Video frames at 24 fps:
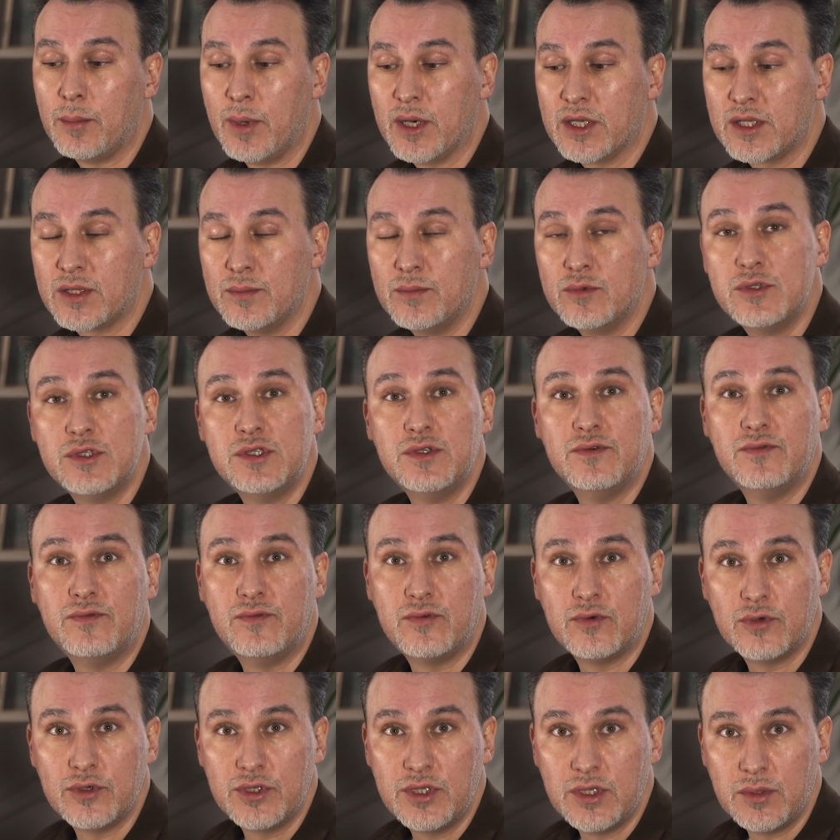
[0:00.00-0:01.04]
Поэтому
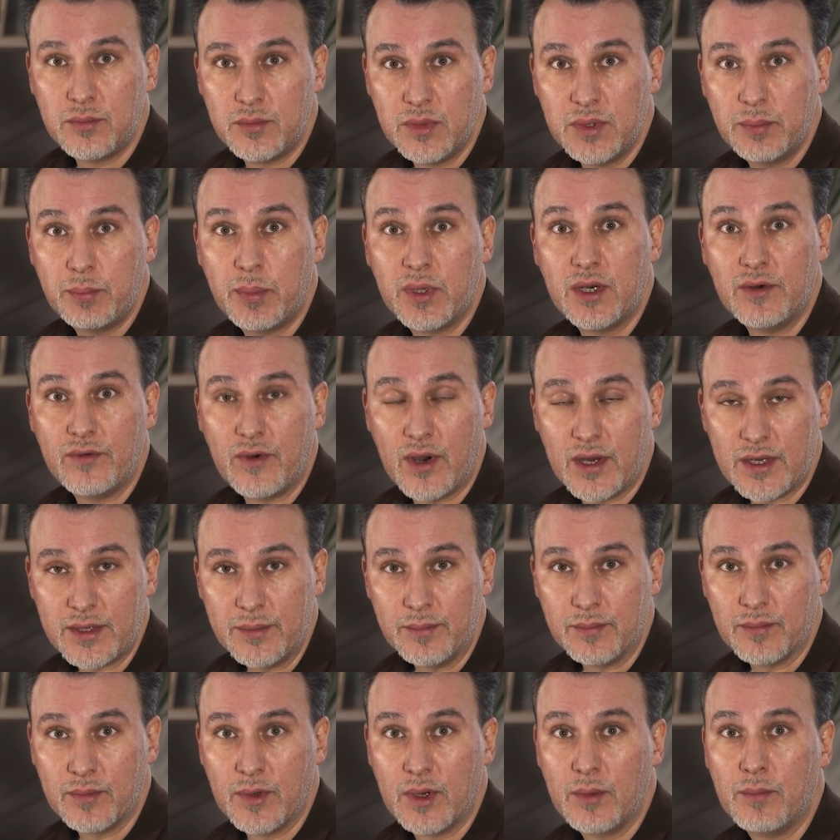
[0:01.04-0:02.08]
сегодня мы
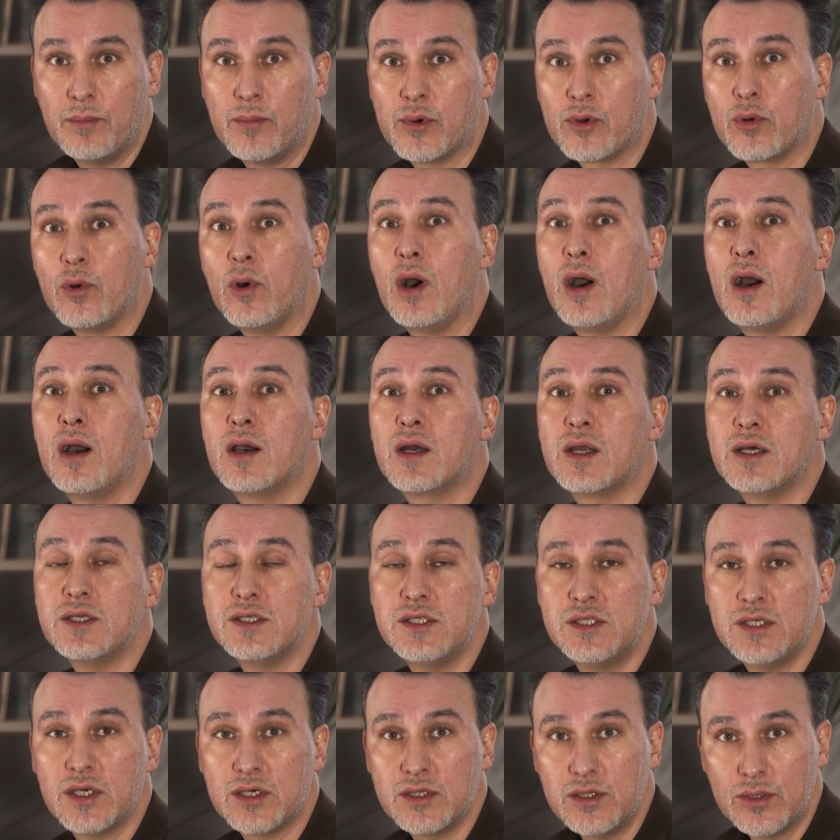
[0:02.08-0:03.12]
поговорим про
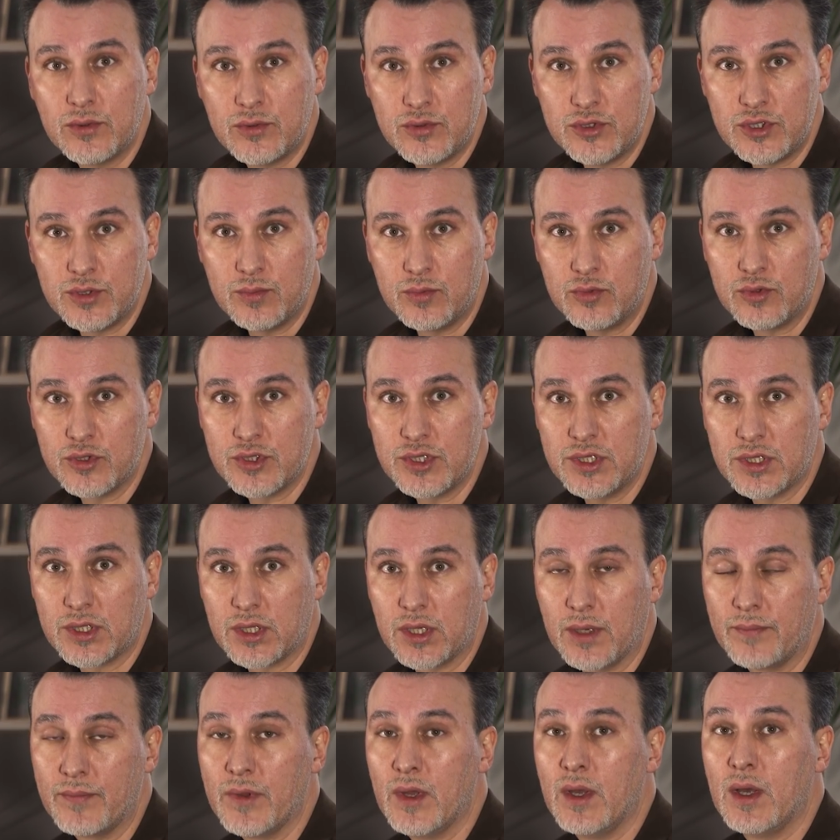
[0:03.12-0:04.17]
агротехнику
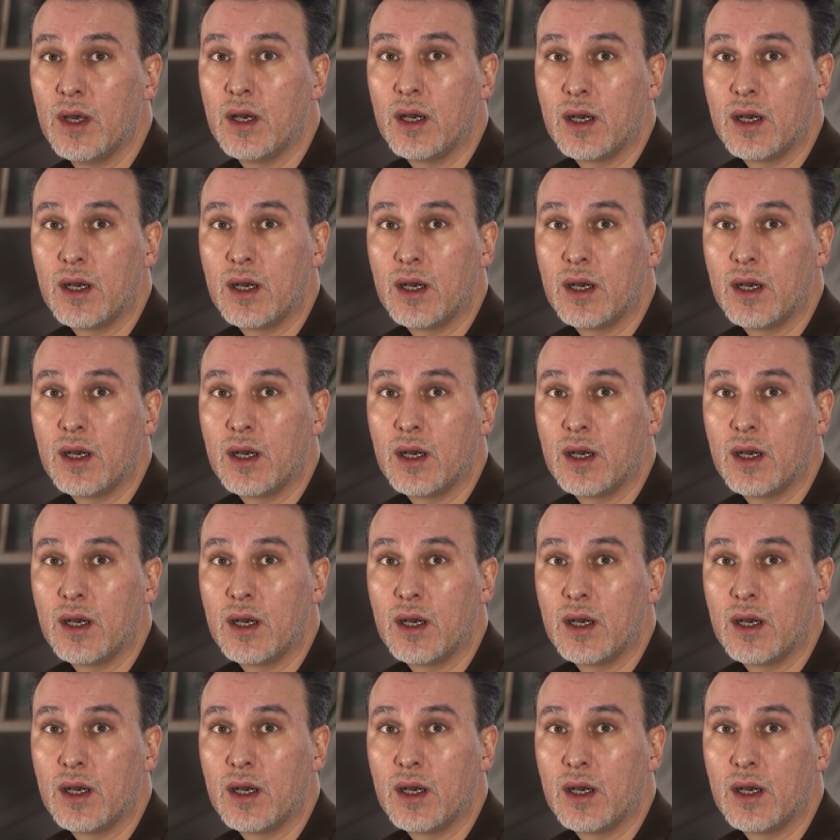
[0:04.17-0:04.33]
чубушника,